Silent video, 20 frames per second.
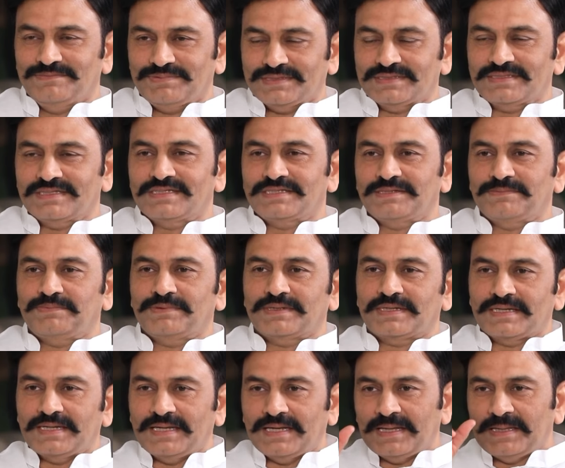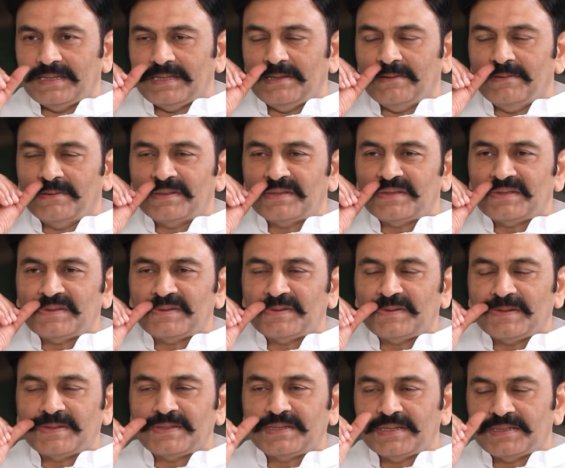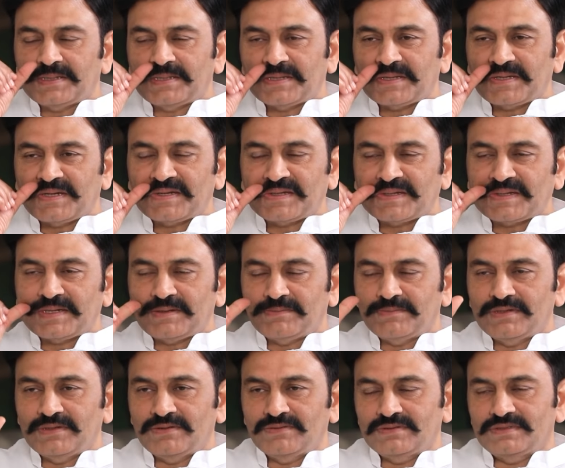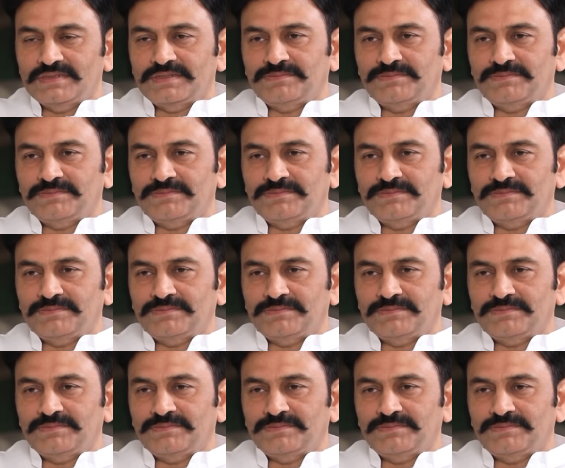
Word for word: ప్రజలు చెప్పట్లా ఏముంది వీళ్ళు చేసిన కార్యక్రమం ఏముంది